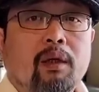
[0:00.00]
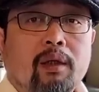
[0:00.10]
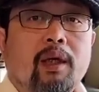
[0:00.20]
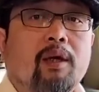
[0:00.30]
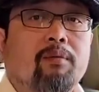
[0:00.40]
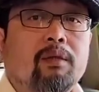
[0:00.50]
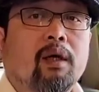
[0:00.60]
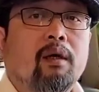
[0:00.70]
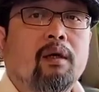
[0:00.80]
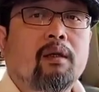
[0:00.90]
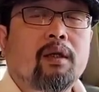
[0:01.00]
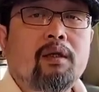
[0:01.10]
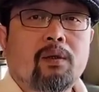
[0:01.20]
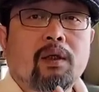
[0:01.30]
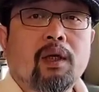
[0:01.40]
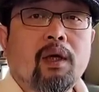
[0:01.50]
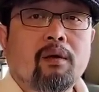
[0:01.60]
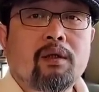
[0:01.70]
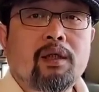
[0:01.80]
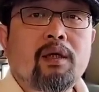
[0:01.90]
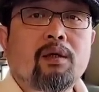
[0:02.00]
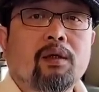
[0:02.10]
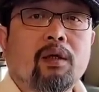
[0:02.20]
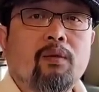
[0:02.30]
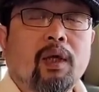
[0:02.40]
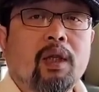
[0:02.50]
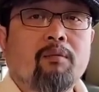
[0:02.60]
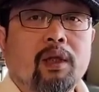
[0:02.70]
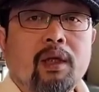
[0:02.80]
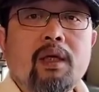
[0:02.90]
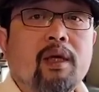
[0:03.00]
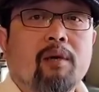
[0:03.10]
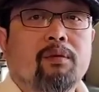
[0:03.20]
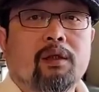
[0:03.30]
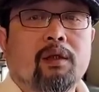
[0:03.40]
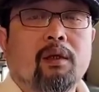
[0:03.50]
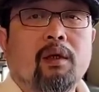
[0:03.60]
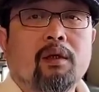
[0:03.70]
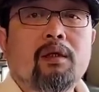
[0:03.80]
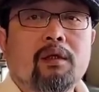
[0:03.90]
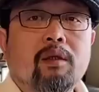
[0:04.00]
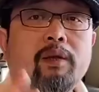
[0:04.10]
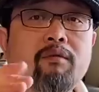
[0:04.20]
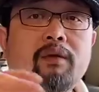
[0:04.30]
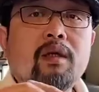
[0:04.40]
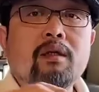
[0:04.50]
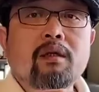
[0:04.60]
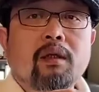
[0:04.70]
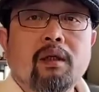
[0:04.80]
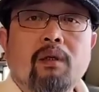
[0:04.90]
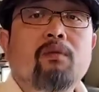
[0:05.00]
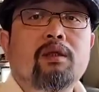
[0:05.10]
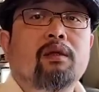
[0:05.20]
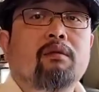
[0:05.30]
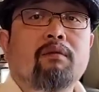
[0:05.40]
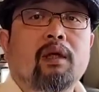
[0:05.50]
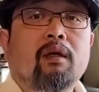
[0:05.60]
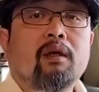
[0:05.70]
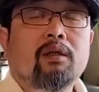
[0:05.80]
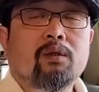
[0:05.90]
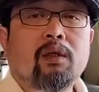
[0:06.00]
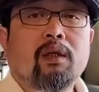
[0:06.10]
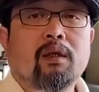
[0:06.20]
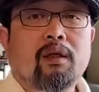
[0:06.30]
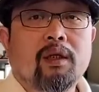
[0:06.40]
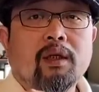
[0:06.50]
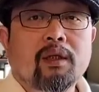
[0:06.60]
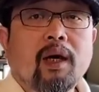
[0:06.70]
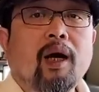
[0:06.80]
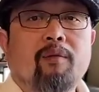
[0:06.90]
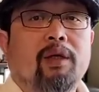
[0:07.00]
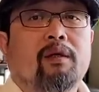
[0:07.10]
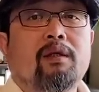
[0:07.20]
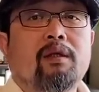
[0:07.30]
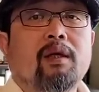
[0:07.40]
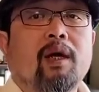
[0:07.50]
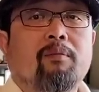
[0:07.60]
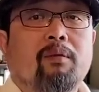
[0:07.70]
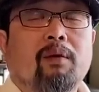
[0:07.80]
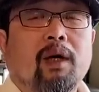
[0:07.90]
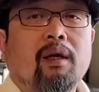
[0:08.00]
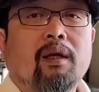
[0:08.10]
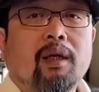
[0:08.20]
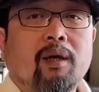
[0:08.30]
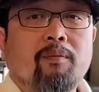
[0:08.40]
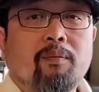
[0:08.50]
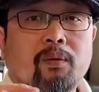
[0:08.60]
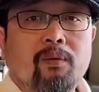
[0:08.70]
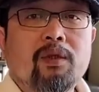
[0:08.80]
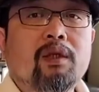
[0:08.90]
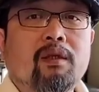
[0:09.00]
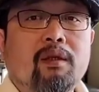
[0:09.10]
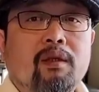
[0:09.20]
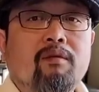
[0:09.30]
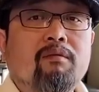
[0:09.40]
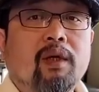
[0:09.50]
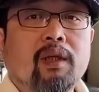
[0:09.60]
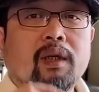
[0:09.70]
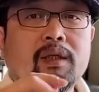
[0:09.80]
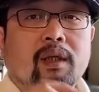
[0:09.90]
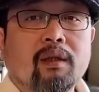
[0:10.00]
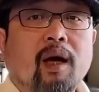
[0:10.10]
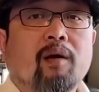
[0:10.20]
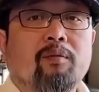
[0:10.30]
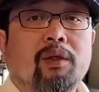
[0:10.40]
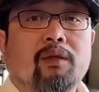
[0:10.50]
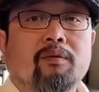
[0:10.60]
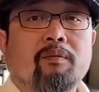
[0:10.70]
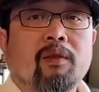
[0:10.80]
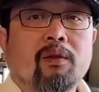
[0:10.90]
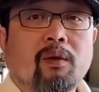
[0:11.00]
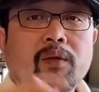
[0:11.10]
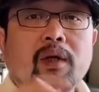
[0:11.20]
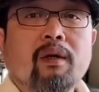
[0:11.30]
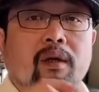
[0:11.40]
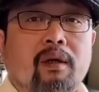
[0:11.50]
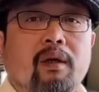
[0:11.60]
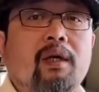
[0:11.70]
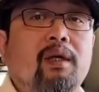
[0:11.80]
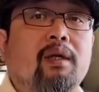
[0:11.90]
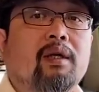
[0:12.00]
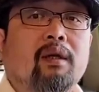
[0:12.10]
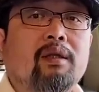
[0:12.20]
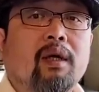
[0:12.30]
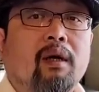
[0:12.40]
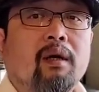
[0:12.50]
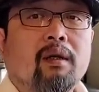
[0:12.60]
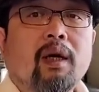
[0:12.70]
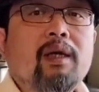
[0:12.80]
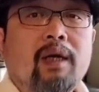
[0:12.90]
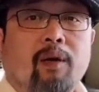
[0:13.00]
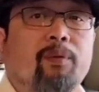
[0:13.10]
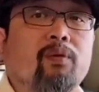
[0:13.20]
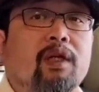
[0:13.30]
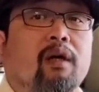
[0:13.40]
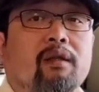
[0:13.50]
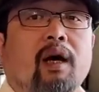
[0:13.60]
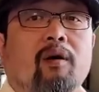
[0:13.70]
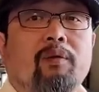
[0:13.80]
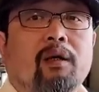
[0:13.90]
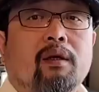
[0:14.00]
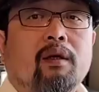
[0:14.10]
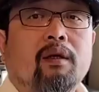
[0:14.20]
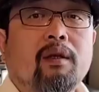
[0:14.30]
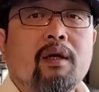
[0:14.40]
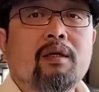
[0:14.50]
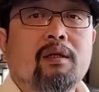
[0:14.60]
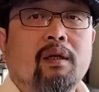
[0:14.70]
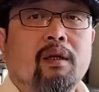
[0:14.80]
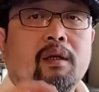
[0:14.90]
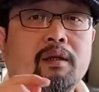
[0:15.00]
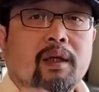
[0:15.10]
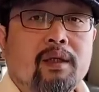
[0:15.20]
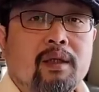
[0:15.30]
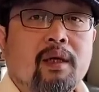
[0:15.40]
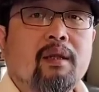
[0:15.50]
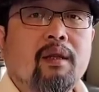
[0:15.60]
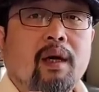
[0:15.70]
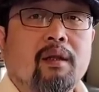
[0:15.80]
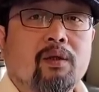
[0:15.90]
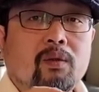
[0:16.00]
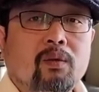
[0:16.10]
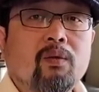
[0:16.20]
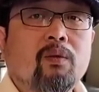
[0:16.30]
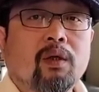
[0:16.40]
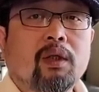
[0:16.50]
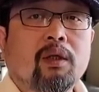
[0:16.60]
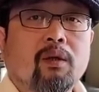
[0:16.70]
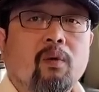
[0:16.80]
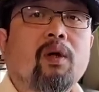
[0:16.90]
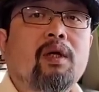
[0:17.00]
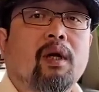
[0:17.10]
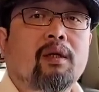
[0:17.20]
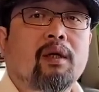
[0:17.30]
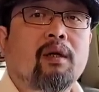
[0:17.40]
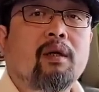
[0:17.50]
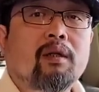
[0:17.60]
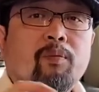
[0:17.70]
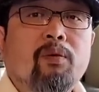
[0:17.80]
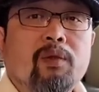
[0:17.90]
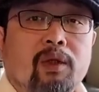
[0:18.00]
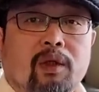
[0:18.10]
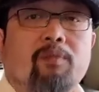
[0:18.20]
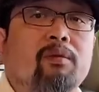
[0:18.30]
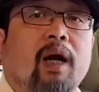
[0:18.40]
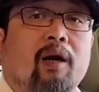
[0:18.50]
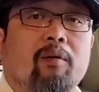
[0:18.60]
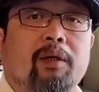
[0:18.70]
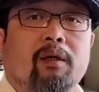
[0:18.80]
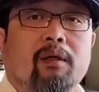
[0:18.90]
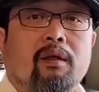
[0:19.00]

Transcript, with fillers: 他也不叫他。你说他要是坚守他的原则吗？那也不是，他只是被威慑的一种行为。所以呢，这个躺平式干部啊，他不是因为他想躺平，从他个人利益上讲，他也不想躺平。但是呢，在现在的中国的这个官场上，他不得不躺平。